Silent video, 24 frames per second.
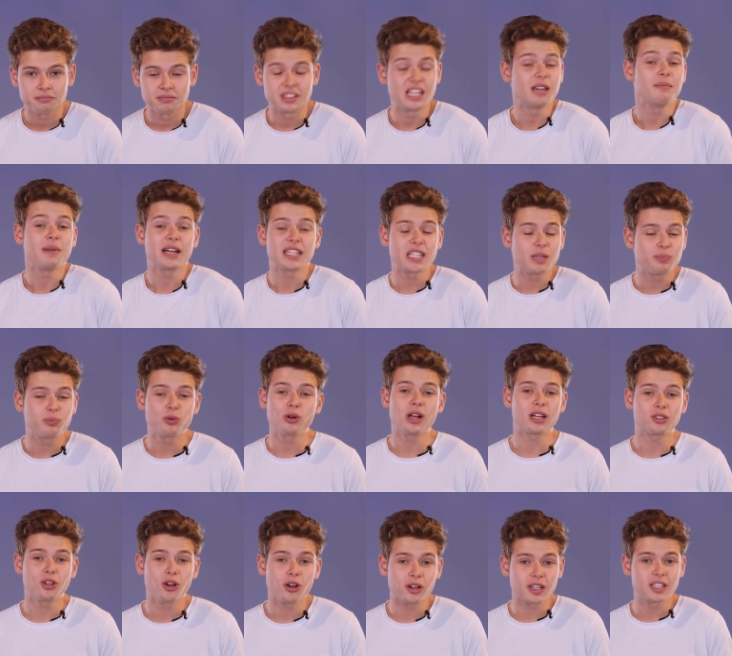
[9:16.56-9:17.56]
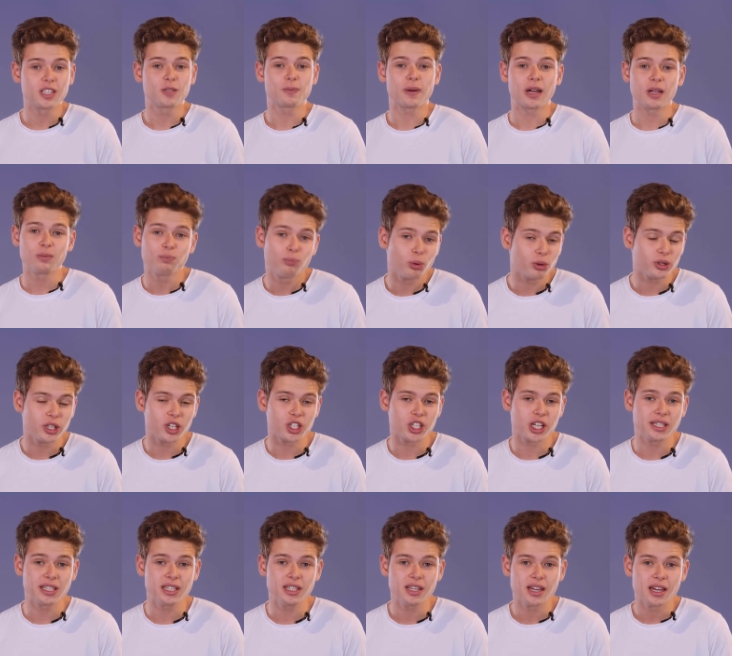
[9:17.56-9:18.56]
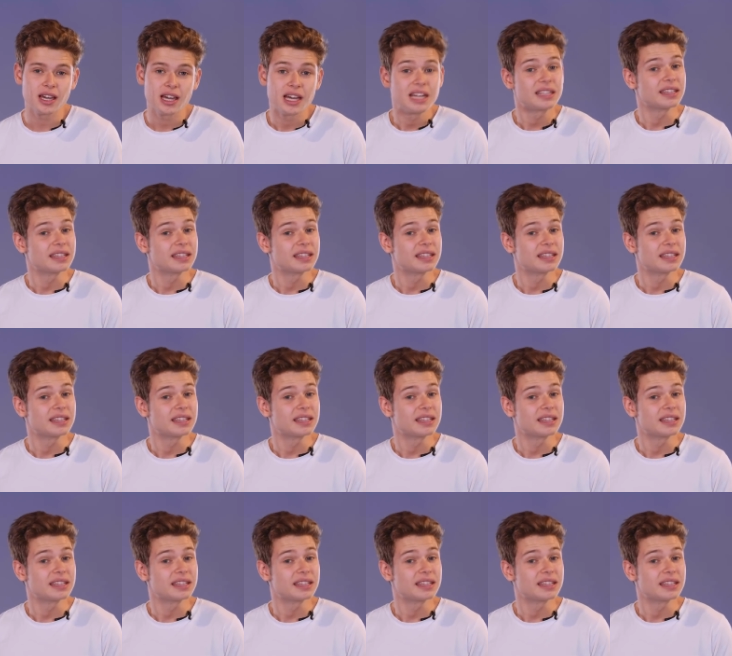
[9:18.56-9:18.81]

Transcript: Des manipulateurs qui se prennent pour des génies,